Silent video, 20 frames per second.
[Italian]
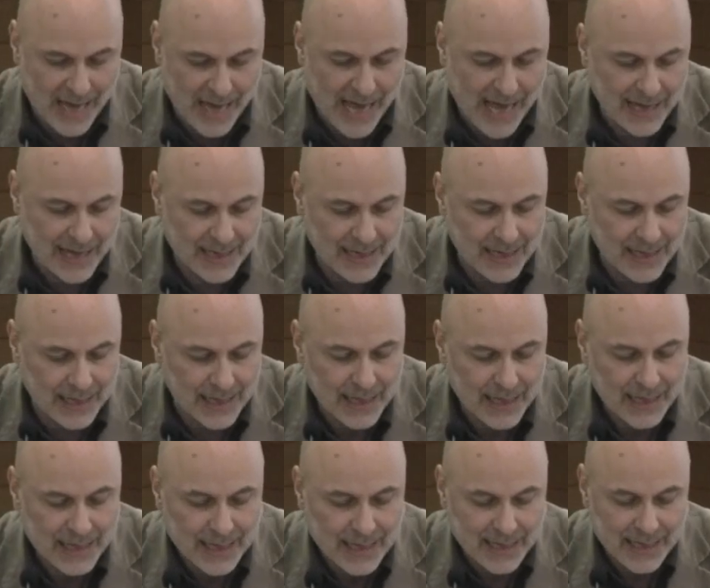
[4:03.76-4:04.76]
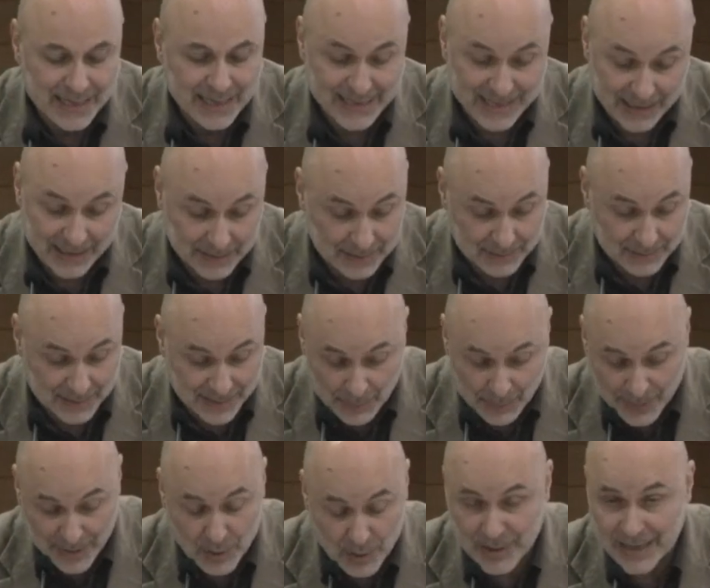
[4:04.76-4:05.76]
Ianni, il
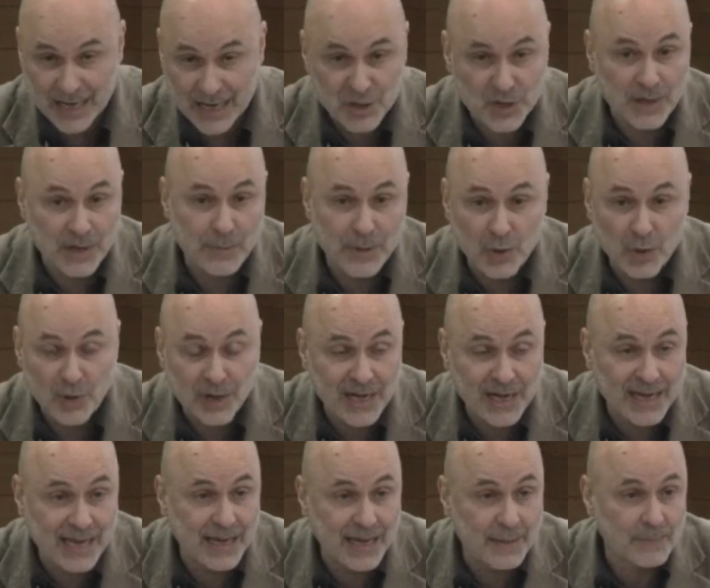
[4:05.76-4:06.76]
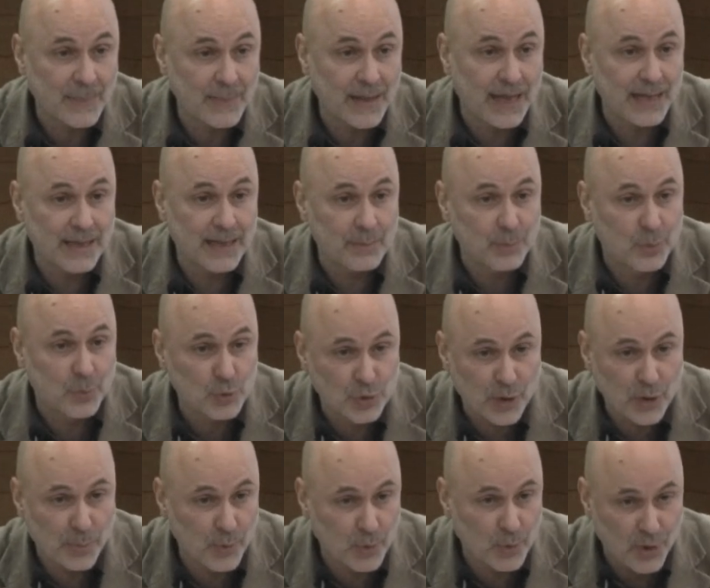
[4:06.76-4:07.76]
cappellano del carcere minorile
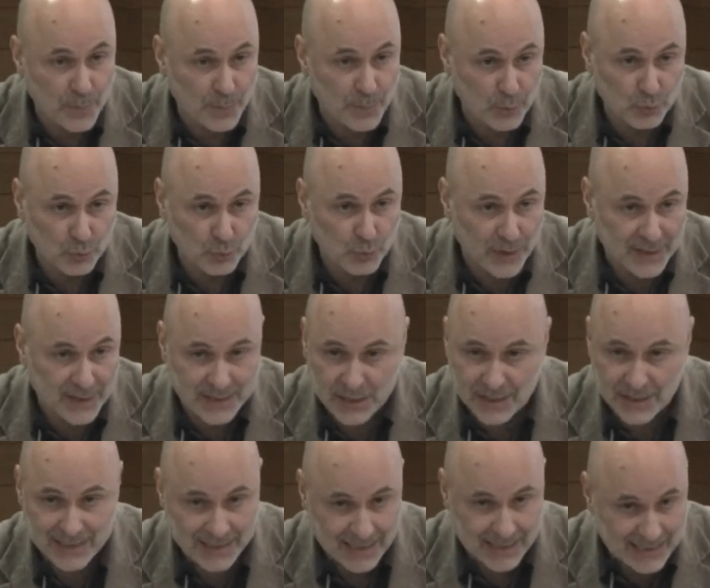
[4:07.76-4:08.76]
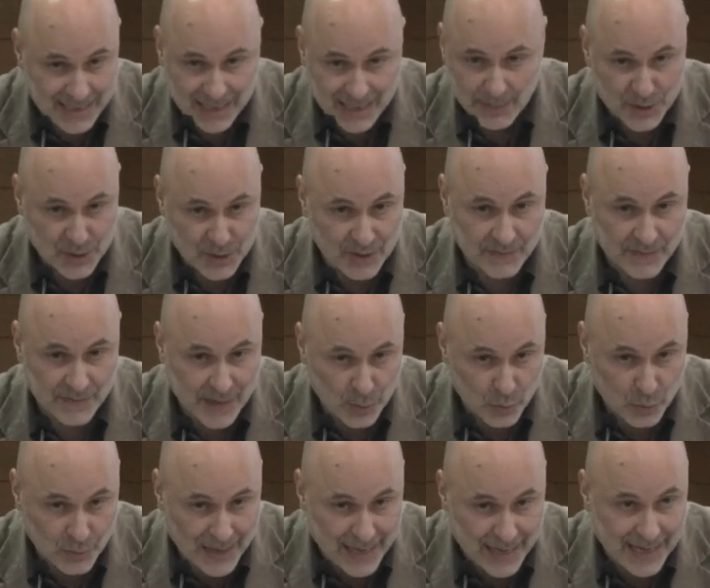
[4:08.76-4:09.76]
purtroppo non è potuto esserci stasera ma ci ha
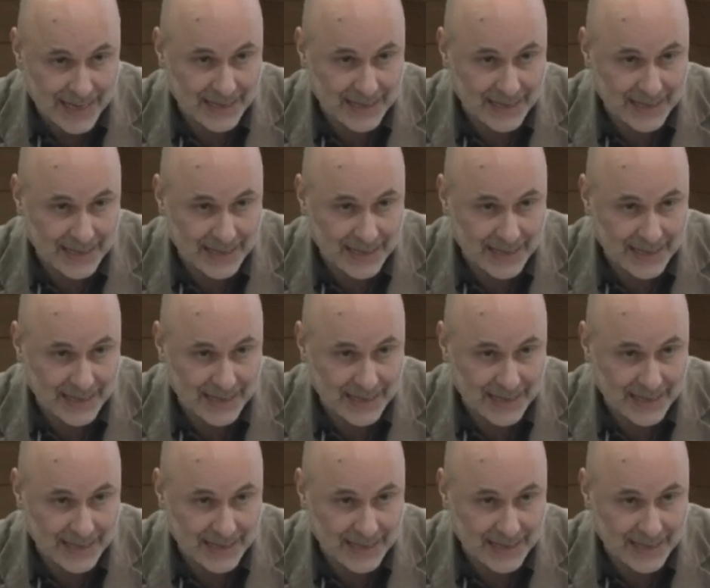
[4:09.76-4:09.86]
inviato una